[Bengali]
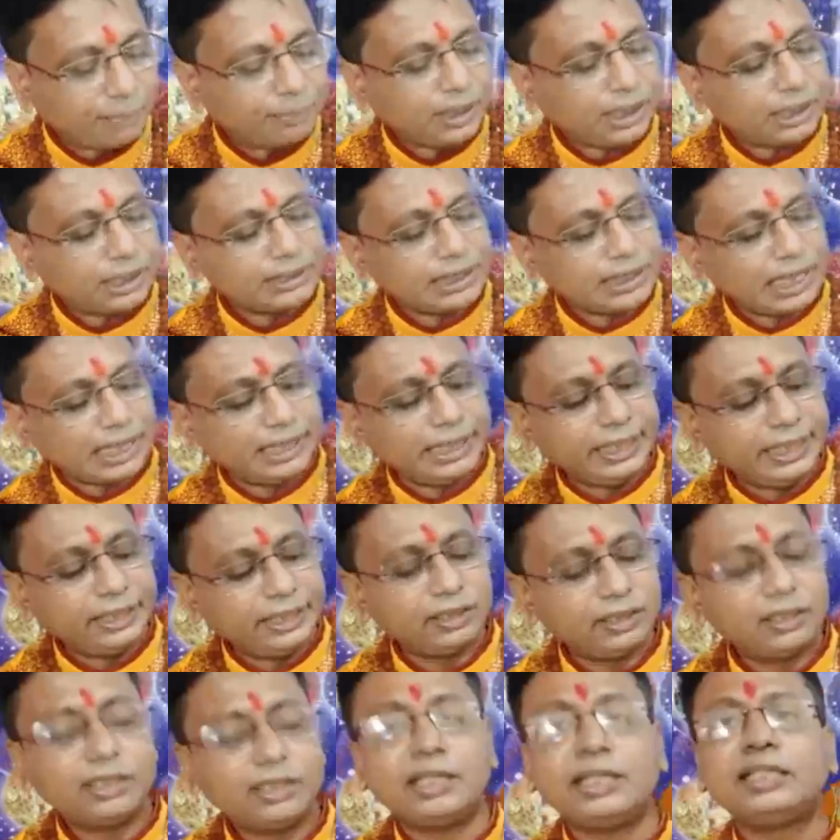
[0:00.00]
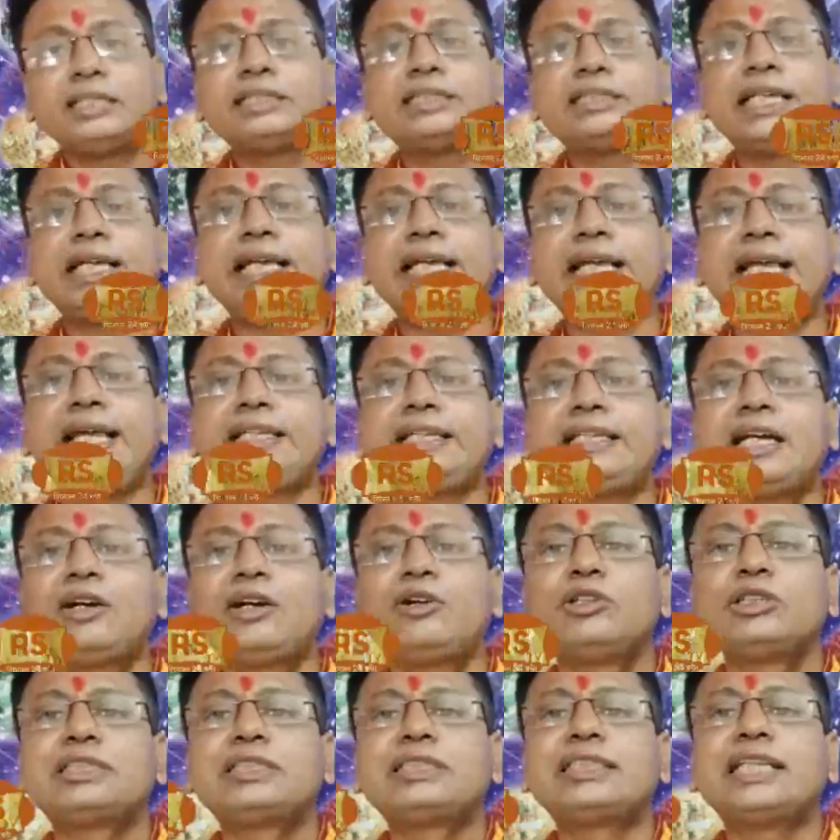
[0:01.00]
আপনারা জানেন যে
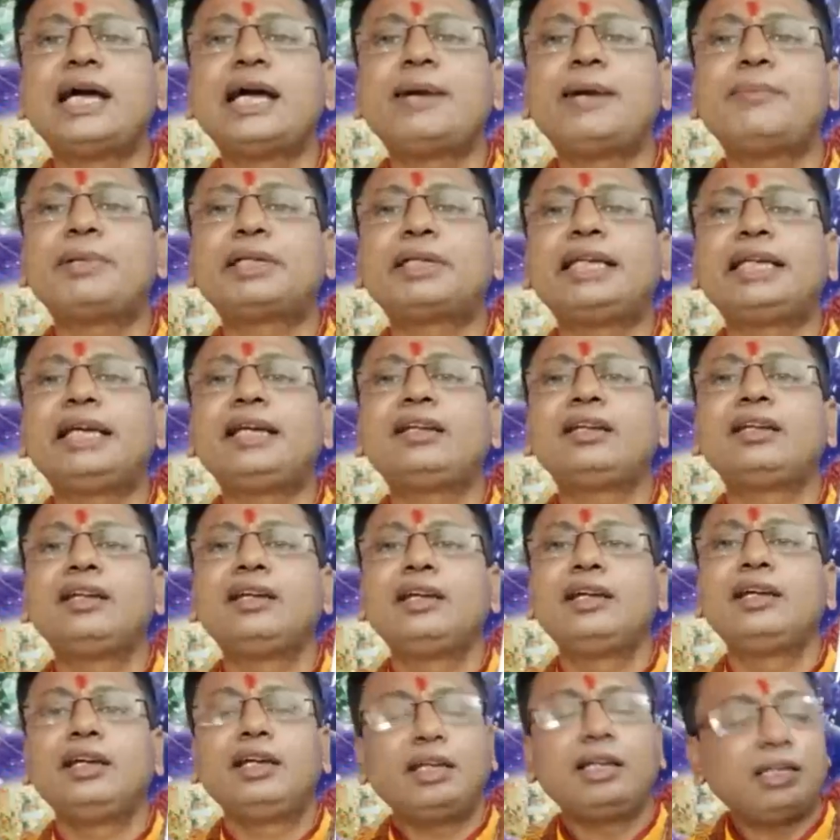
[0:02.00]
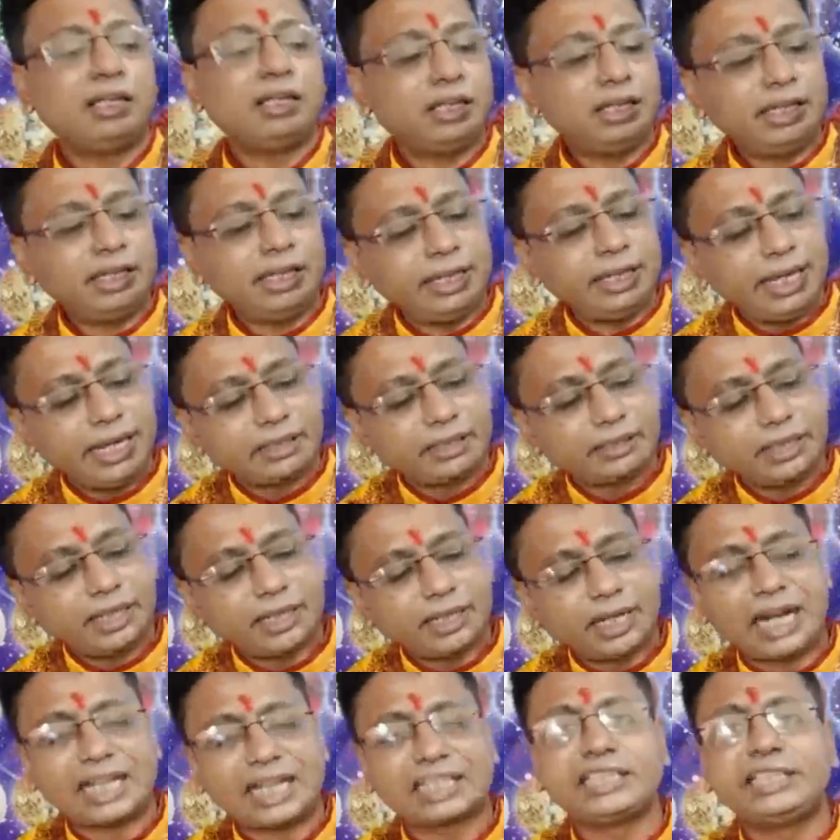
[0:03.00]
এইটা হচ্ছে আমাদের হ্যাঁ,
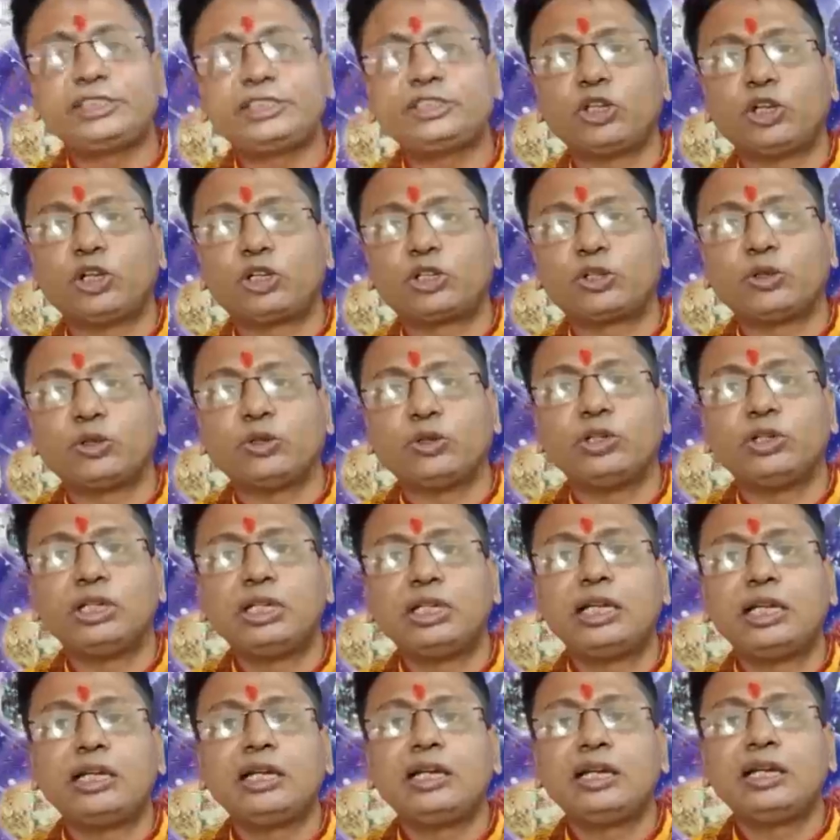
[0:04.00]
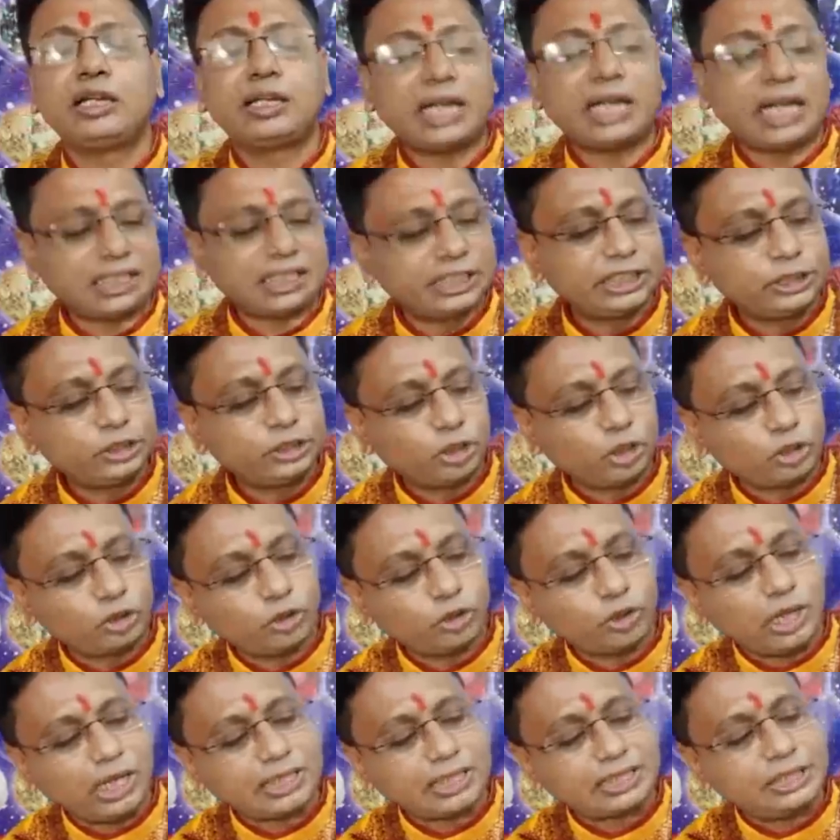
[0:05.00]
একটা রাশিচক্র
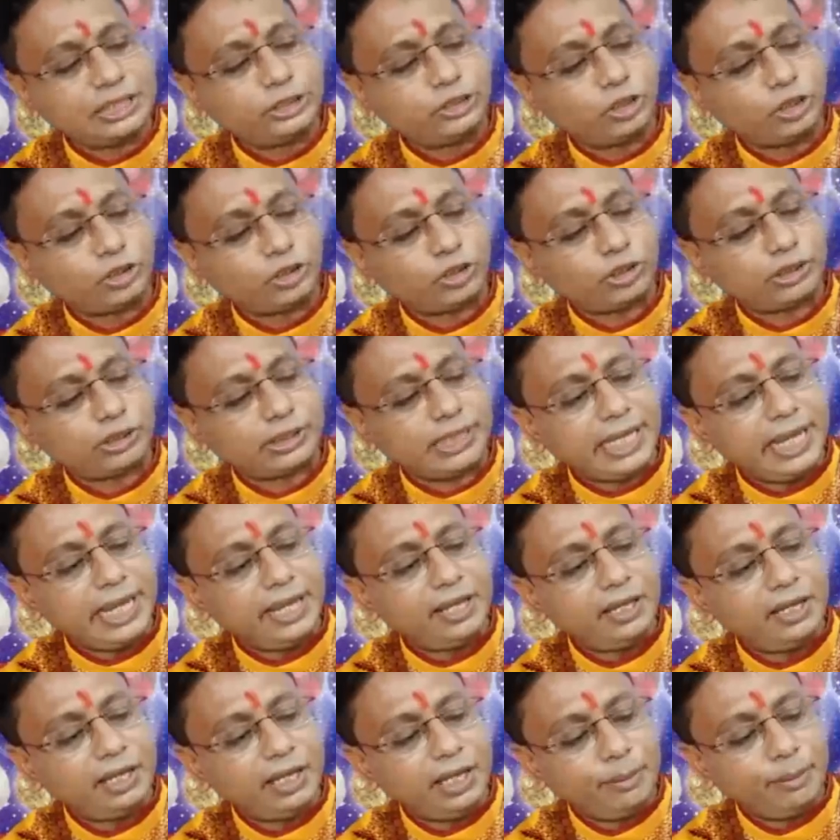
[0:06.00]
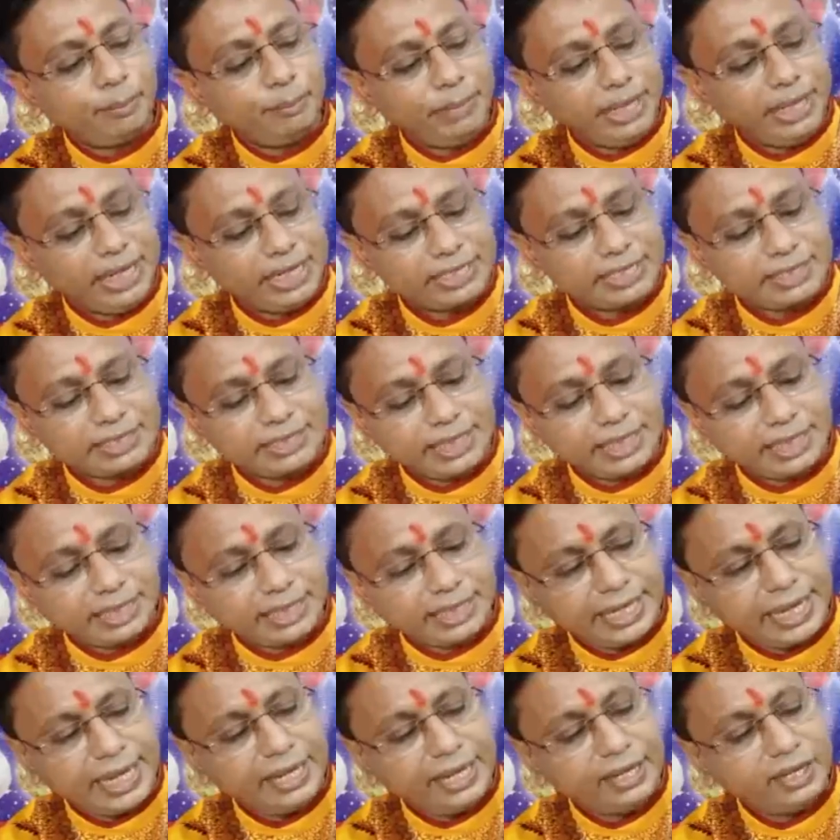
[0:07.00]
রাশিচক্র রাশিচক্রতে মেষ
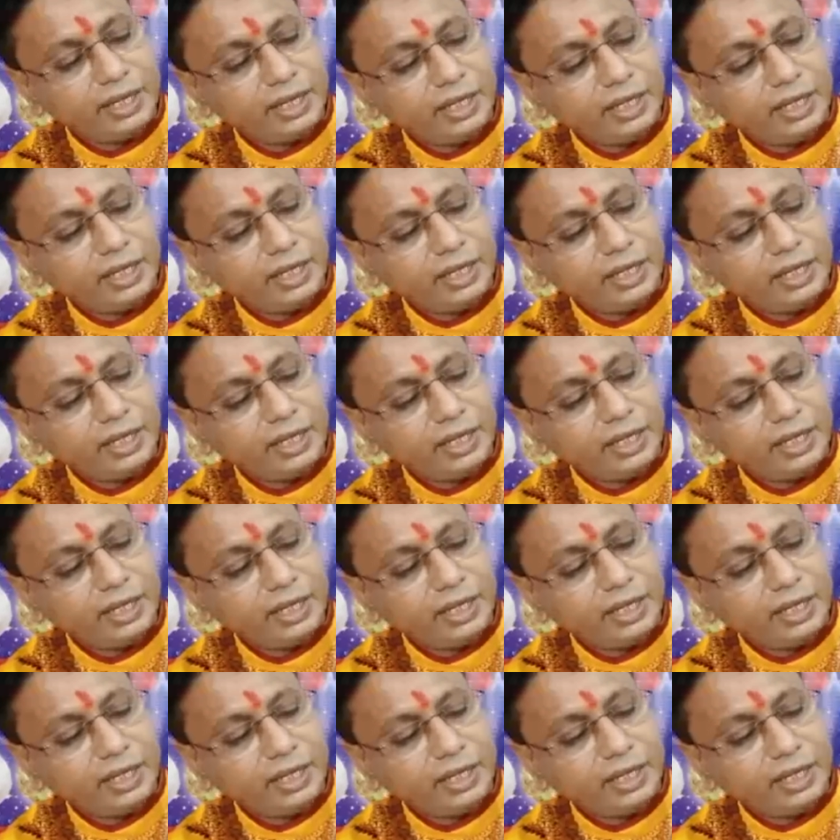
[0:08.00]
থেকে